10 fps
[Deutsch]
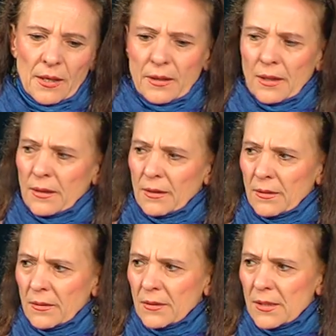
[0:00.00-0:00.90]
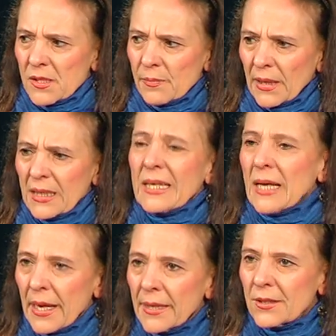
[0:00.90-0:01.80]
dann ist man
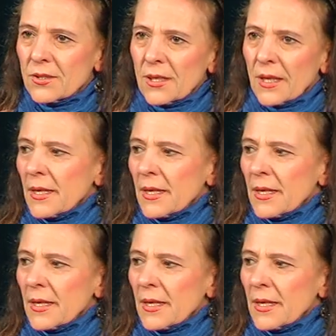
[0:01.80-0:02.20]
geneigt,